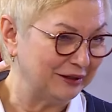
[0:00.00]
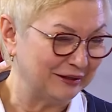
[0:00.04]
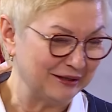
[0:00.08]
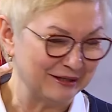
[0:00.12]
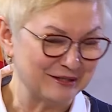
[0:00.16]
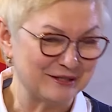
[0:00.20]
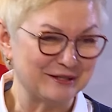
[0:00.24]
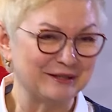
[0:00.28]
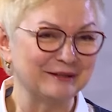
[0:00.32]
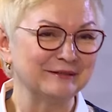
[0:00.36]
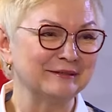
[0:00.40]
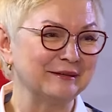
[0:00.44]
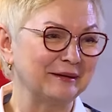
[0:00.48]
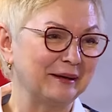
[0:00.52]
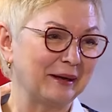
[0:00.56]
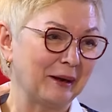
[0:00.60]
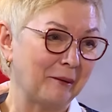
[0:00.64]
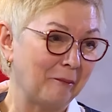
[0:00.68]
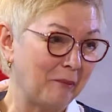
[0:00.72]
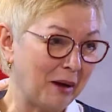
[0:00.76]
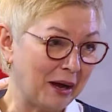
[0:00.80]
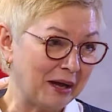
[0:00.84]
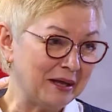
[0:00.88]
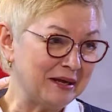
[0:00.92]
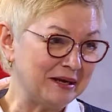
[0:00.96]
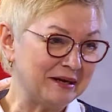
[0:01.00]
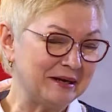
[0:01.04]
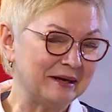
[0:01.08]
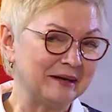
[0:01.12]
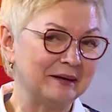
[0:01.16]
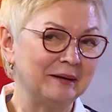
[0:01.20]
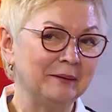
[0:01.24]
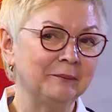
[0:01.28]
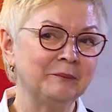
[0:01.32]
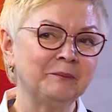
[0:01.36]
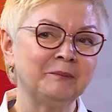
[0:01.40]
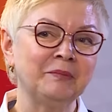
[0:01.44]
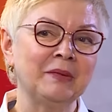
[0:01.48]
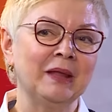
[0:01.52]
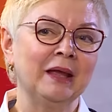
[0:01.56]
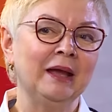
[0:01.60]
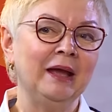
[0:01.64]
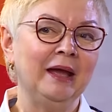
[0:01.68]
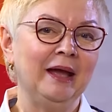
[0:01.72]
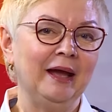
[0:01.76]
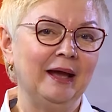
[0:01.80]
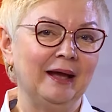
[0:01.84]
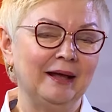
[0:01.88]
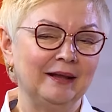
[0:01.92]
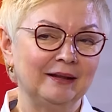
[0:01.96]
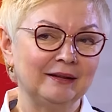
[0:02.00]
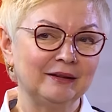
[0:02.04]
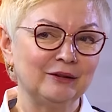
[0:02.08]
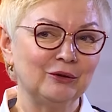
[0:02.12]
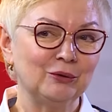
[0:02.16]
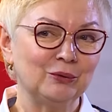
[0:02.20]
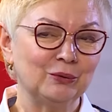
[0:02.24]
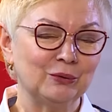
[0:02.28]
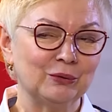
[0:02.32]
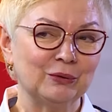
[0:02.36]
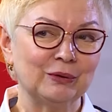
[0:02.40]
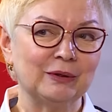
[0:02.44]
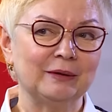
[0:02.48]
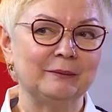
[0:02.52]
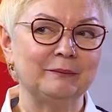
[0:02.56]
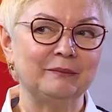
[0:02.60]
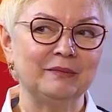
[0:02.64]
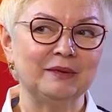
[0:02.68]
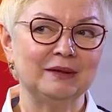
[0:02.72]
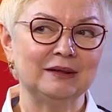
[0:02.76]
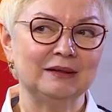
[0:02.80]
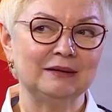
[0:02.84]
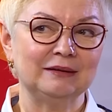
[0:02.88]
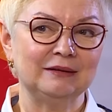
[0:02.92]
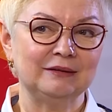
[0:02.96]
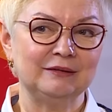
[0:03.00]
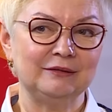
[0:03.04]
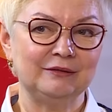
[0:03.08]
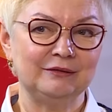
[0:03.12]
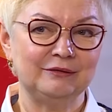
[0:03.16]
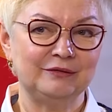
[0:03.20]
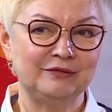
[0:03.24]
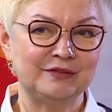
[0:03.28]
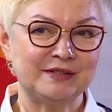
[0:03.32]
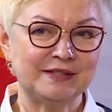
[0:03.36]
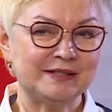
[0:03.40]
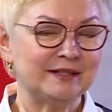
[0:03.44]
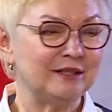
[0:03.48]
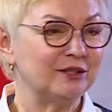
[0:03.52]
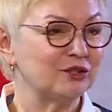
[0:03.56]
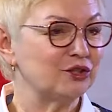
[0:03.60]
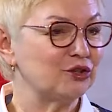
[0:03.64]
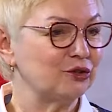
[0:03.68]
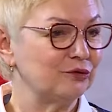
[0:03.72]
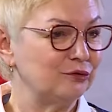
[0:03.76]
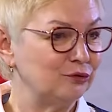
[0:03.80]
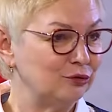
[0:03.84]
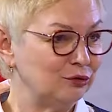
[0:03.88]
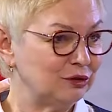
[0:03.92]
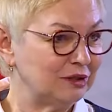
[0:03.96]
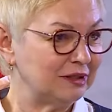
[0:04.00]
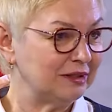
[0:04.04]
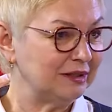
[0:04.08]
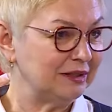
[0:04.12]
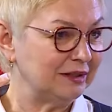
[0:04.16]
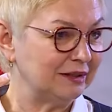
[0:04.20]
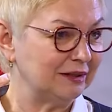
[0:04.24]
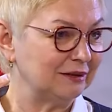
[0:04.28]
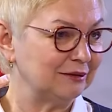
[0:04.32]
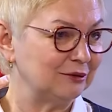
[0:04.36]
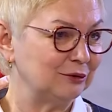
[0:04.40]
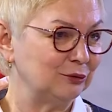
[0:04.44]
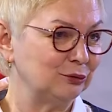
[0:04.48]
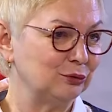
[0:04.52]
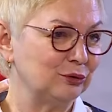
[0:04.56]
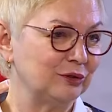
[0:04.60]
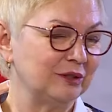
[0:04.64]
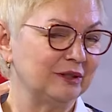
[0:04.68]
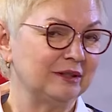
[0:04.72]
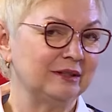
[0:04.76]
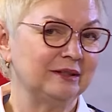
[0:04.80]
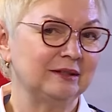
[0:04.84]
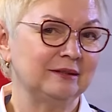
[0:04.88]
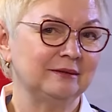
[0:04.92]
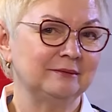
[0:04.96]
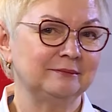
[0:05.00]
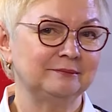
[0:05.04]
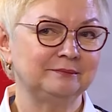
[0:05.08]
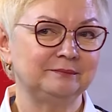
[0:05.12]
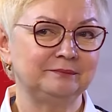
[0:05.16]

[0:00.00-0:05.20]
каждого комарика. Но э, все животные, которые